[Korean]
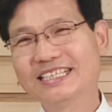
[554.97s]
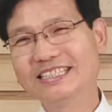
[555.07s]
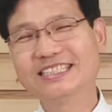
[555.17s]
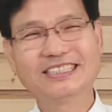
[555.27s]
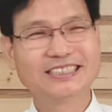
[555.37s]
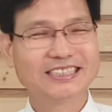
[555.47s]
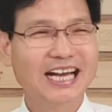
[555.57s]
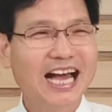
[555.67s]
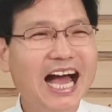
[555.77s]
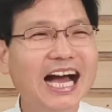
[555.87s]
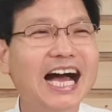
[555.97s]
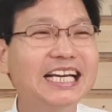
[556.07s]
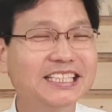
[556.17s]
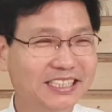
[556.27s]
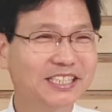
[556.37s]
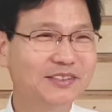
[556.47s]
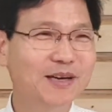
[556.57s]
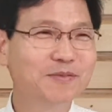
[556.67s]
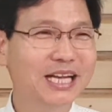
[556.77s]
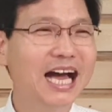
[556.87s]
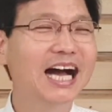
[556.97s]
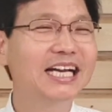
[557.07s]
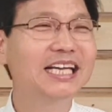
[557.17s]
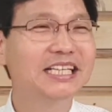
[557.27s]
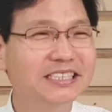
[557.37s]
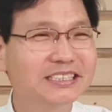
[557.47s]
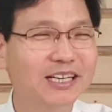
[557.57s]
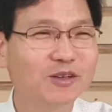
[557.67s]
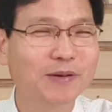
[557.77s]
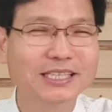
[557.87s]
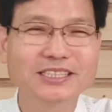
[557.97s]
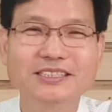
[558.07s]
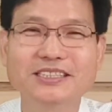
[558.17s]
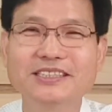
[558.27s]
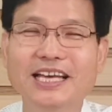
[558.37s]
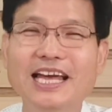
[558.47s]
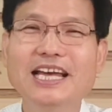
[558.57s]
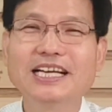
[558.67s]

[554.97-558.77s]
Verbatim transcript: 그 항아리였기 때문에 항아리의 형상으로 만들었는데